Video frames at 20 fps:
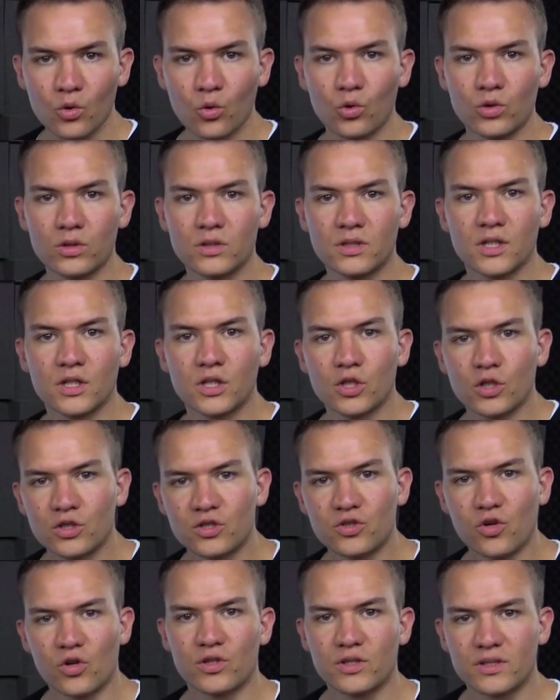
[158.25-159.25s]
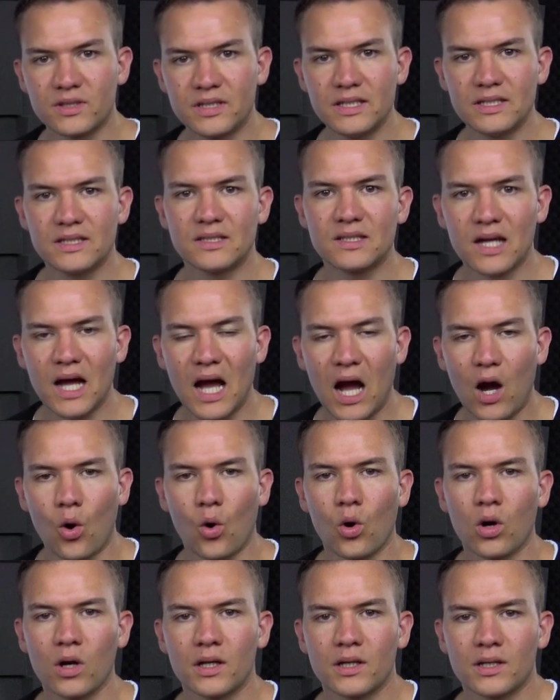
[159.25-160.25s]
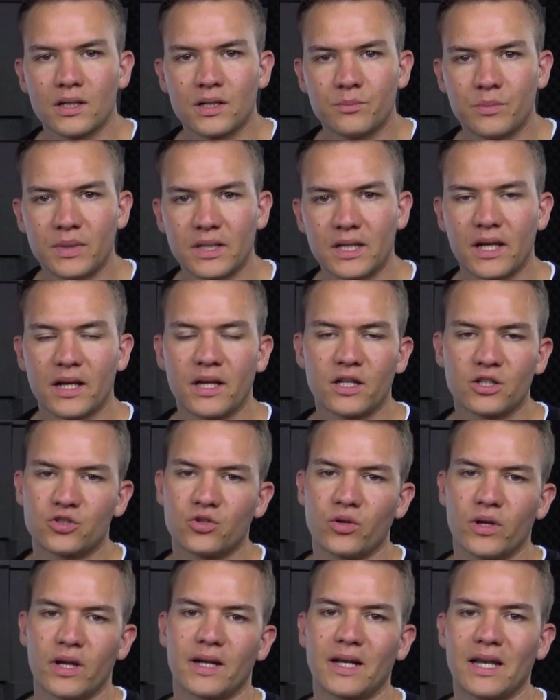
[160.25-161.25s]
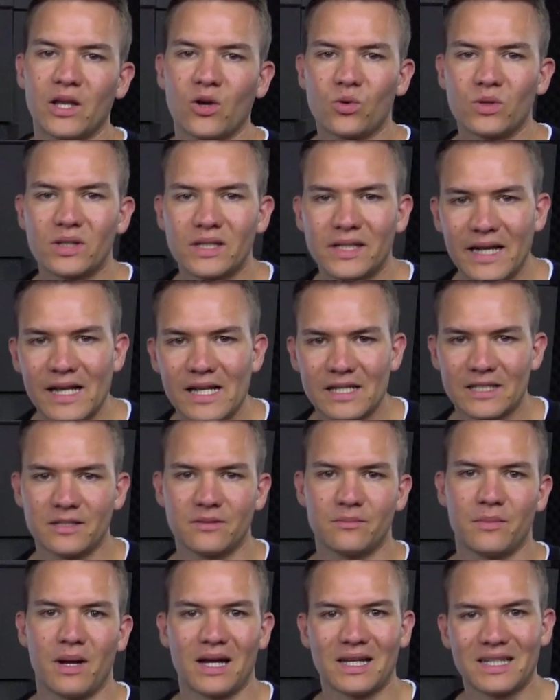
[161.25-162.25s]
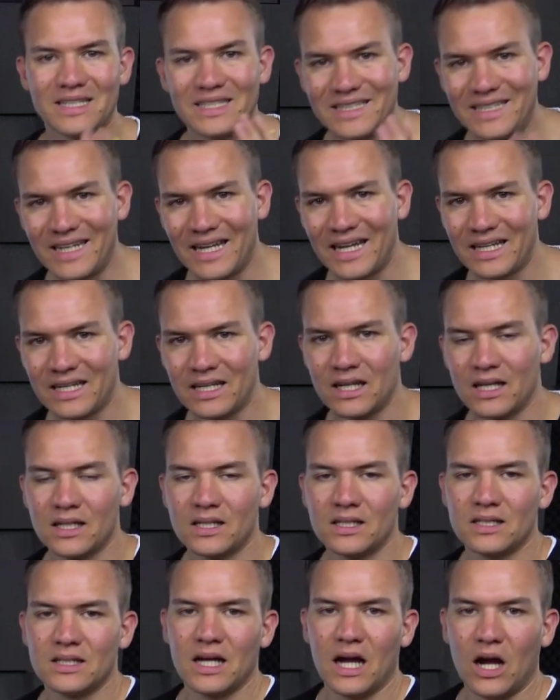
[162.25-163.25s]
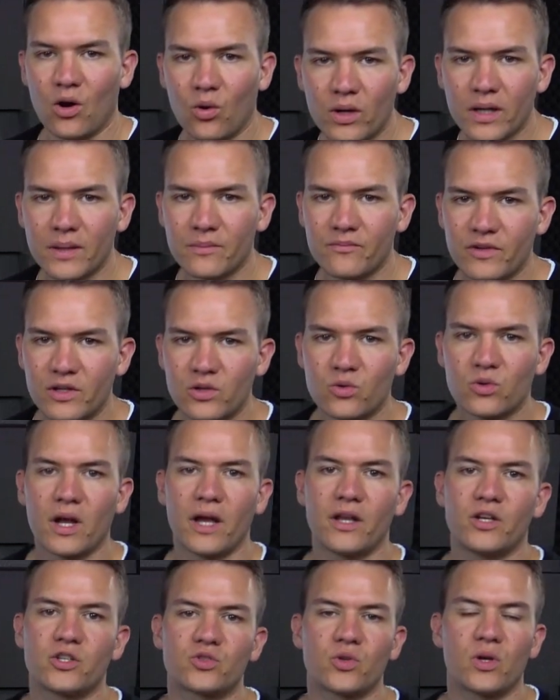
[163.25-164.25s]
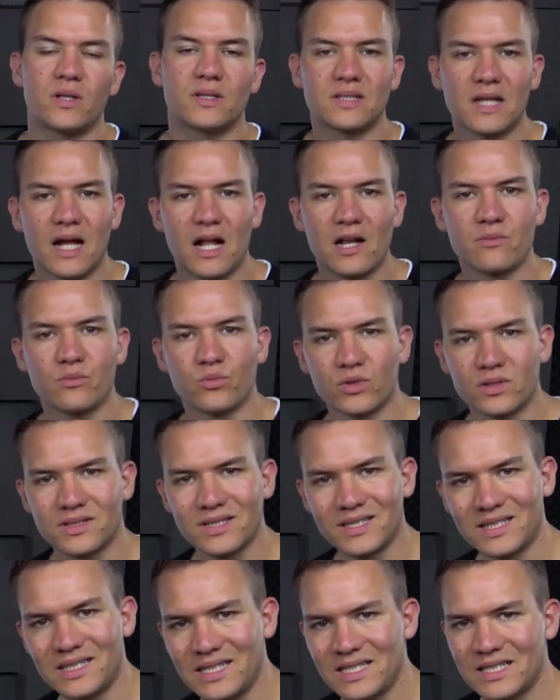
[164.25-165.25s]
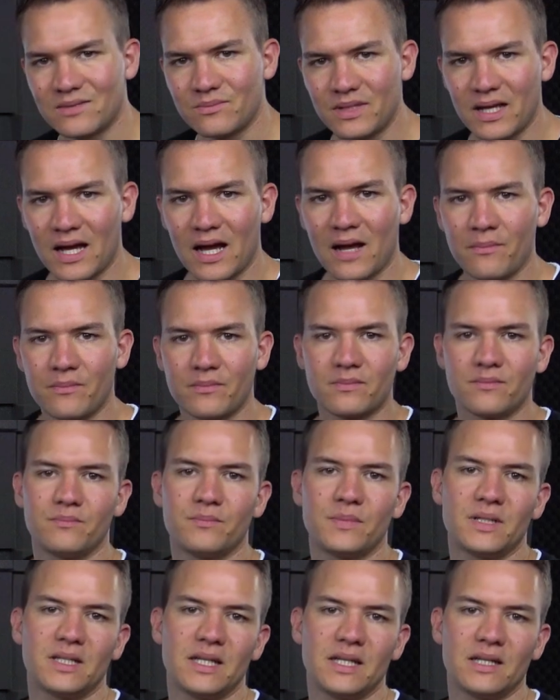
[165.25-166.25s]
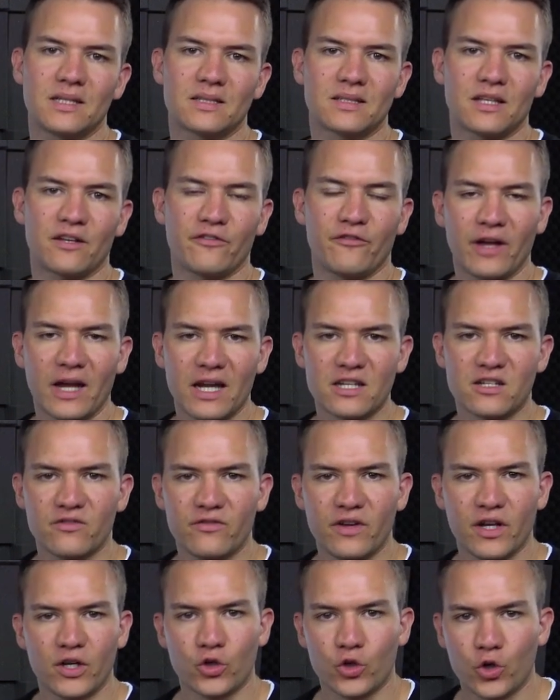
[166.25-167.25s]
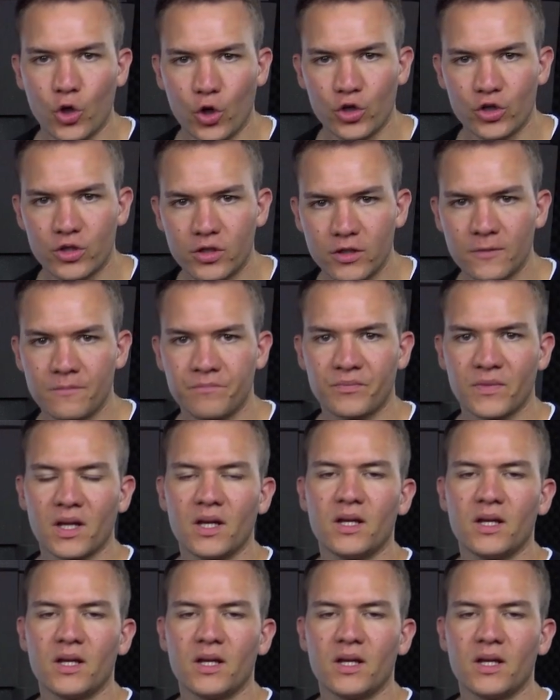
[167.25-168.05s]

und solltest diese auch bei deiner Steuererklärung geltend machen. Denn auch eben wenn du keine Steuern zahlen musst, in diesem Jahr, mit denen es dann verrechnet werden könnte,